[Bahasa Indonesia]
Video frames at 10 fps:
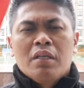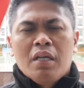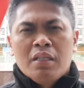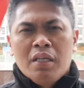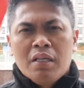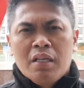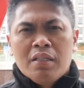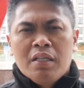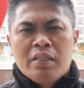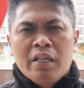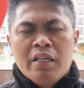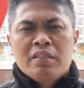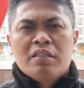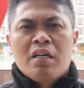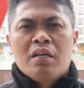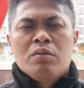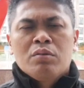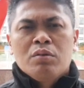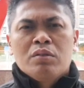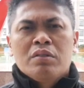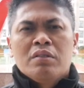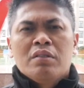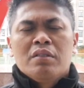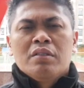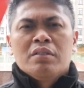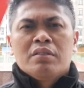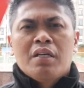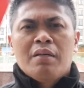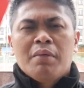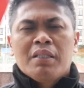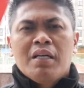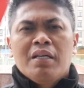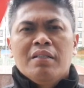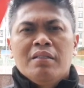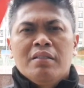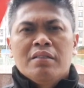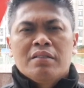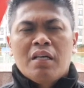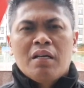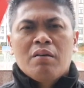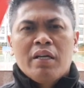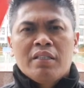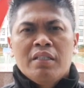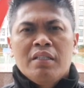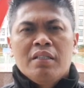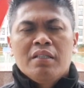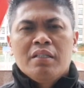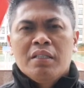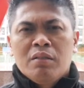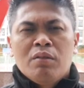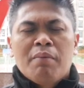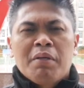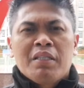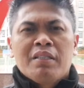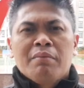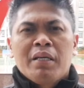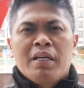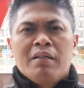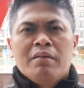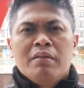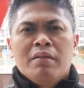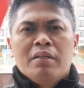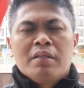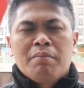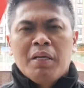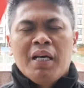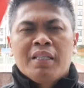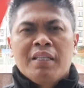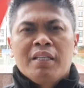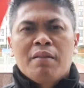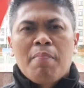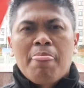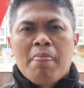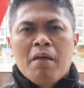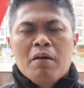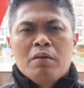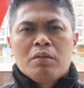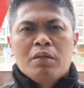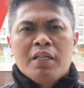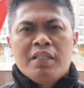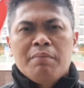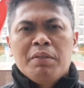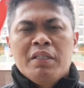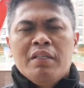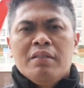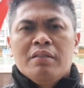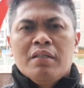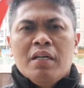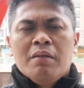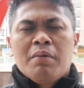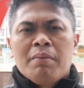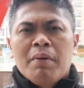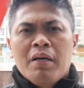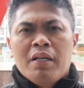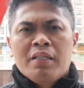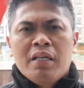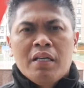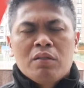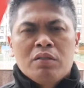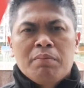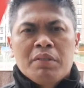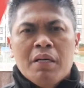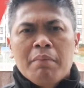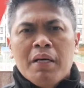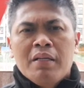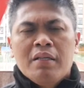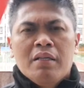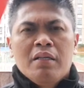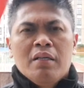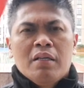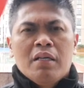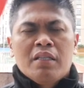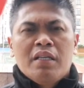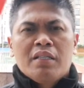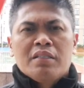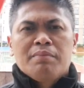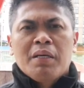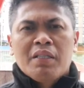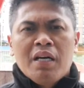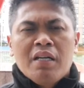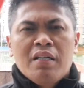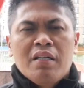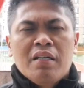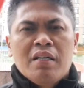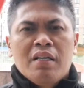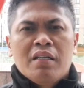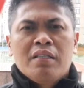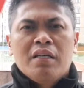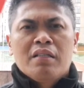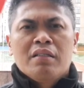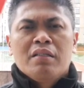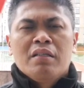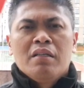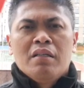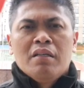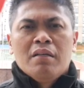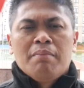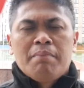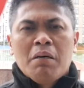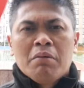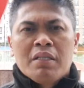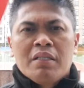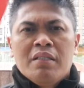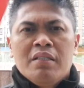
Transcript: latihan-latihan teknik secara khusus secara matang secara koreksi di situ dapat disampaikan kepada atlet untuk latihan fisik ada berapa latihan yang harus dipersiapkan latihan kecepatan latihan power